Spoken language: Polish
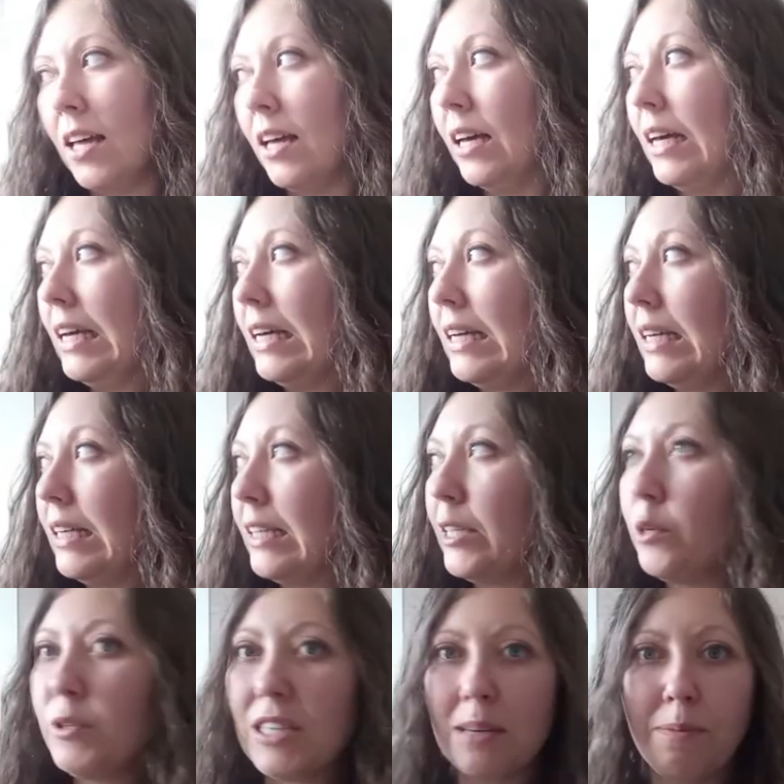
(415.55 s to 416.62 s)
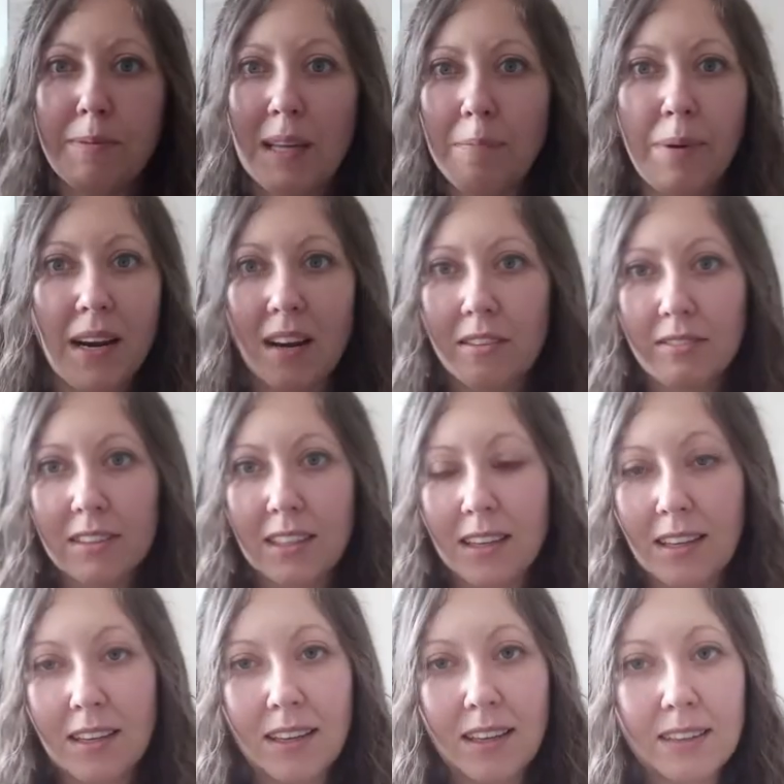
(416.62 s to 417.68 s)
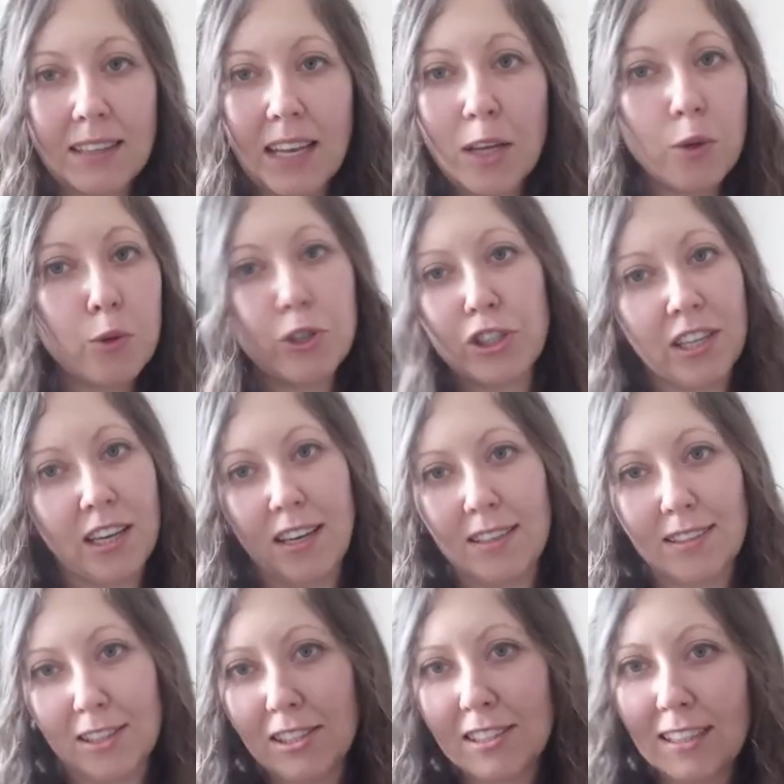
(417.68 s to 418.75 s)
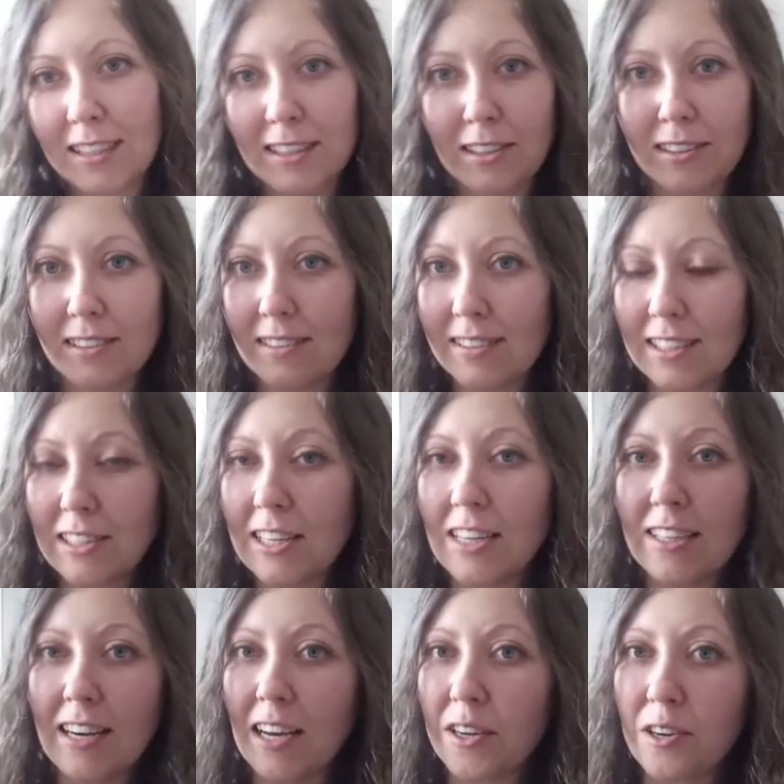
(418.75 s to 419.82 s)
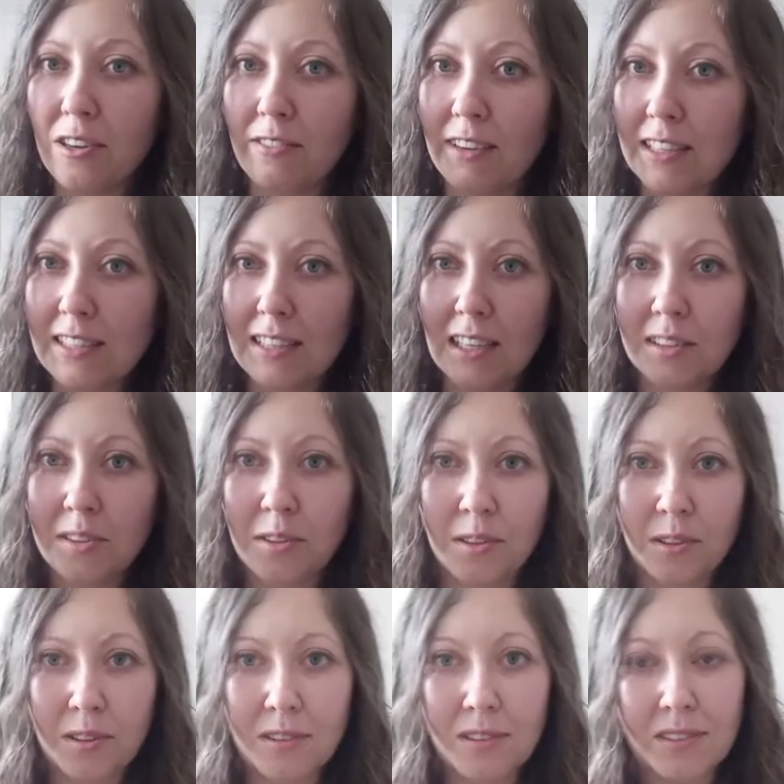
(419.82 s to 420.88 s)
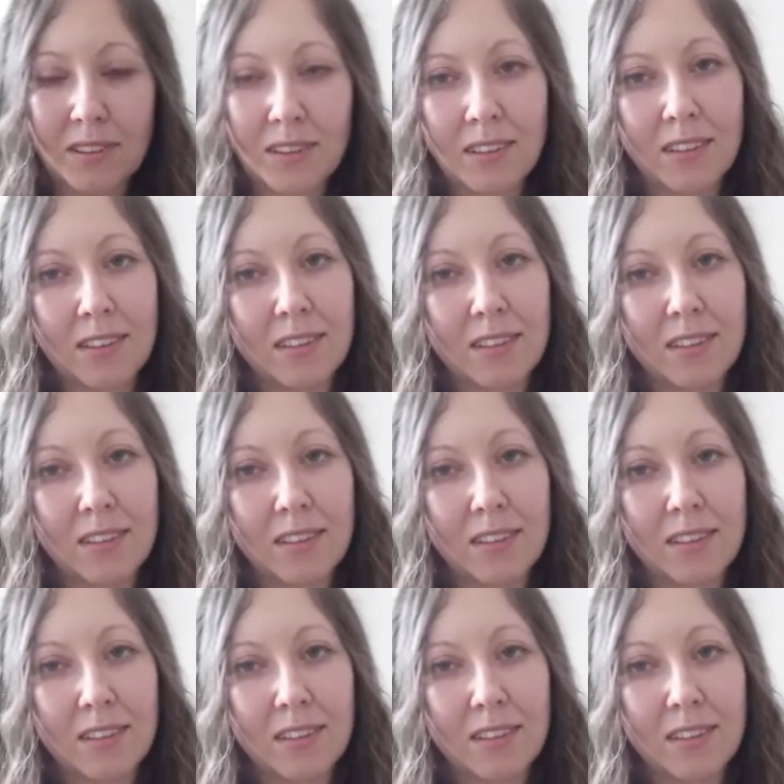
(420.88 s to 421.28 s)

Yy, I ludzie naprawdę najróżniej zaczynali, zaczęli reagować na to. Yy,